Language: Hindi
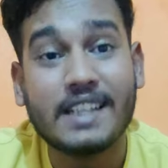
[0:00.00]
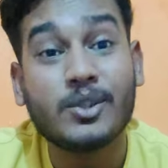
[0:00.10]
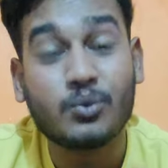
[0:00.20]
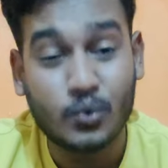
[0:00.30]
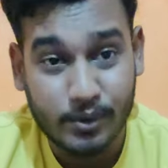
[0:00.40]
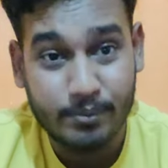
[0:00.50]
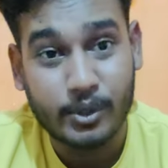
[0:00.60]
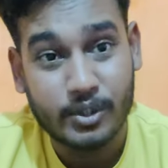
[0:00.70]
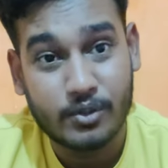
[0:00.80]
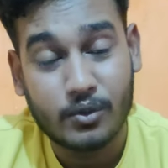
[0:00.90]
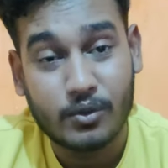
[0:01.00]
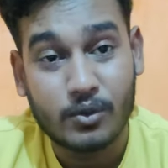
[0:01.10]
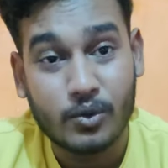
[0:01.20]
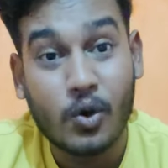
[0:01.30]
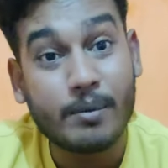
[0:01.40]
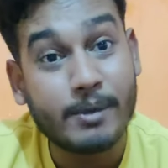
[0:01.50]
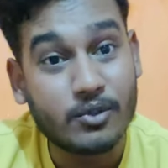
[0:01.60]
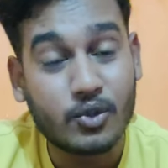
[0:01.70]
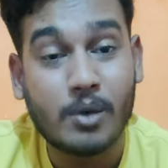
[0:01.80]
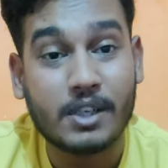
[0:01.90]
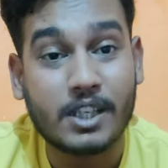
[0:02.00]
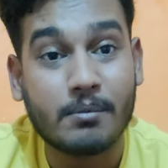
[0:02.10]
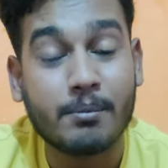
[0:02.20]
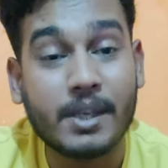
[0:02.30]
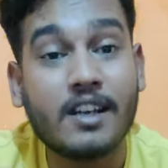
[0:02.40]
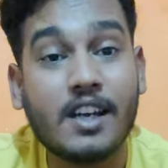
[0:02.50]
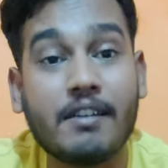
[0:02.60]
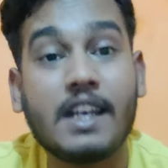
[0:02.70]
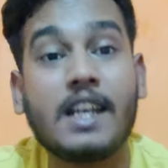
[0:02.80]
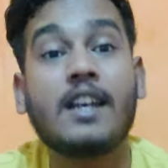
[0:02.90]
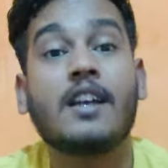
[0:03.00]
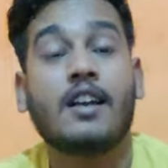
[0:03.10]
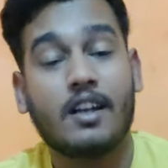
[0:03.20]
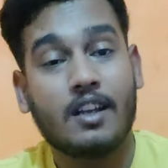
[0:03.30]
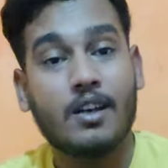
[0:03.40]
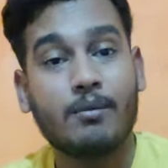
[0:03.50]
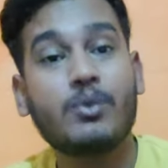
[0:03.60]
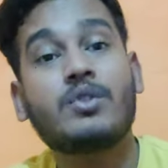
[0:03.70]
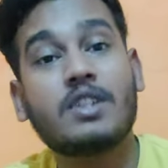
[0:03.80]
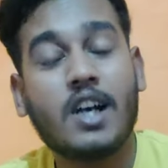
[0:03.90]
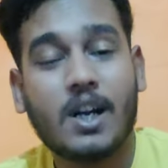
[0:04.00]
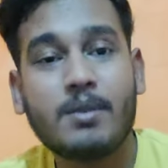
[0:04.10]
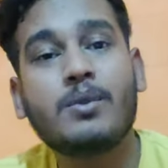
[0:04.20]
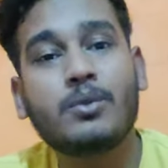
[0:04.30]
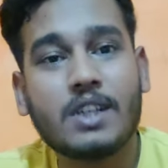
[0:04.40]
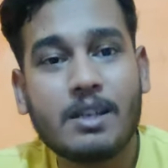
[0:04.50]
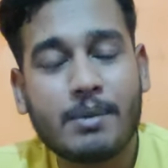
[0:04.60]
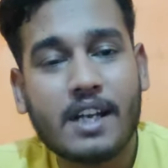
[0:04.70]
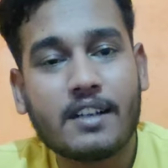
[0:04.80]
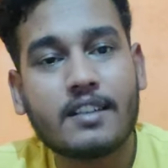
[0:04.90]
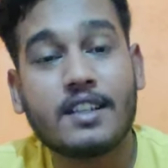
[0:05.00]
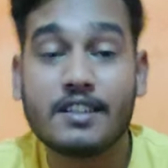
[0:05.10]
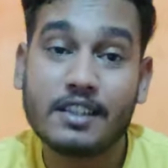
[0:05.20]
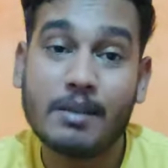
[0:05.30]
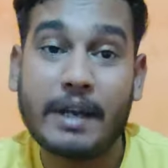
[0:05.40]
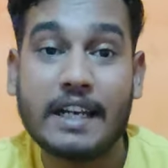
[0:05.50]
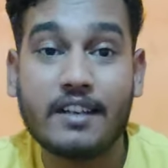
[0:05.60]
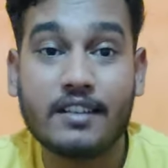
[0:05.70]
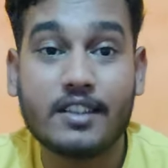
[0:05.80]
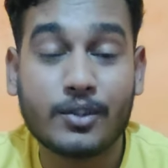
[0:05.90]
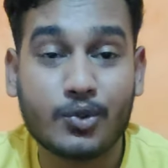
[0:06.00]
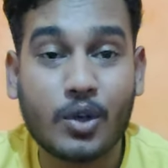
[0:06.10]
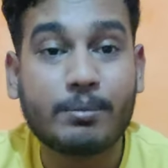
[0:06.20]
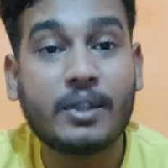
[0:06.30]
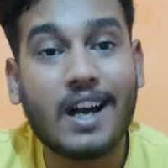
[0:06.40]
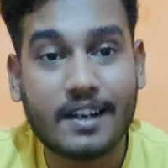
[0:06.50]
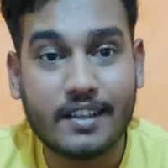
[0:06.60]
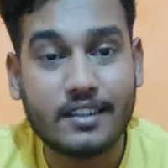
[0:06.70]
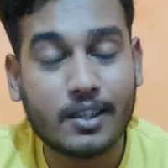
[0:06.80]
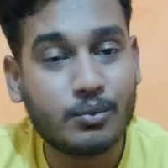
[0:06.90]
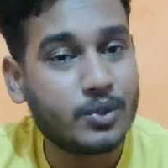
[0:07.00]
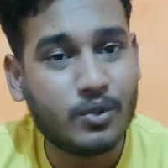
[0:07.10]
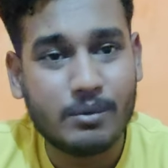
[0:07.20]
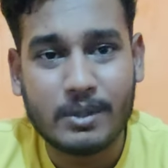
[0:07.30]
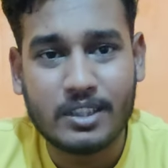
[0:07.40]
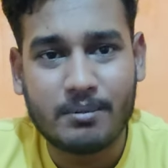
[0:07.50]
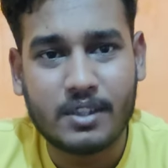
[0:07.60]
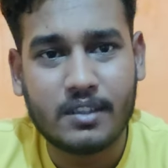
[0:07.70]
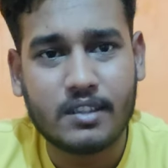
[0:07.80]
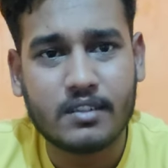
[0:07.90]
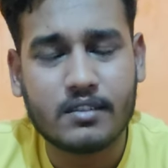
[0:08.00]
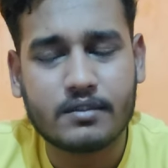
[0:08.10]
के लिए तुम इम्पोर्टेंट हो गवर्नमेंट जॉब नहीं मेरे घर वाले मुझसे अभी भी उतना ही प्यार करते हैं जितना पहले करते थे जॉब था नहीं था उससे कोई मतलब नहीं है